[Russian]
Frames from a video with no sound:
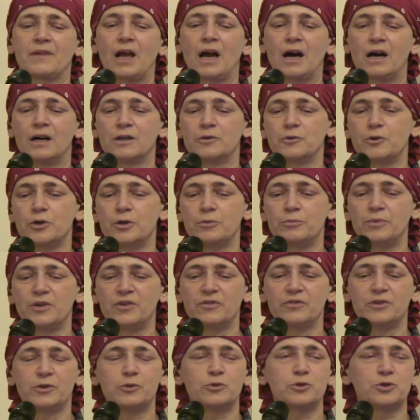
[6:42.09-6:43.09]
а, но
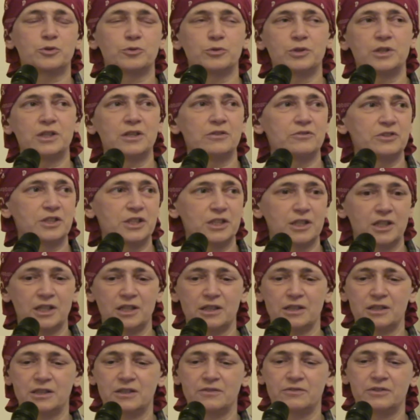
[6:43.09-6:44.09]
имею в виду, что девочки
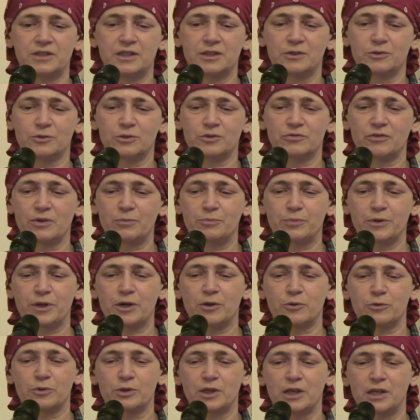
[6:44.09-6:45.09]
эти в силу своей
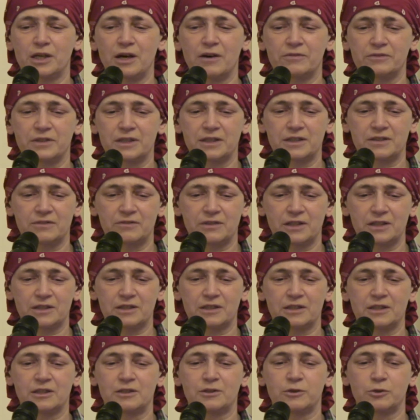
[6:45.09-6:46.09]
природы явно
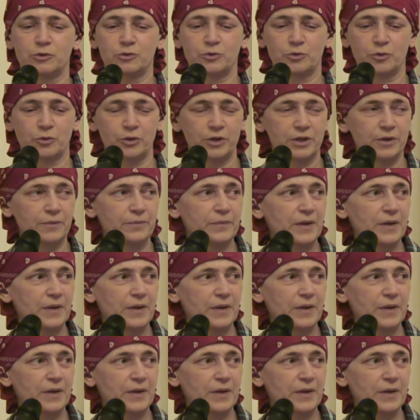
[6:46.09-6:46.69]
связаны с Луной,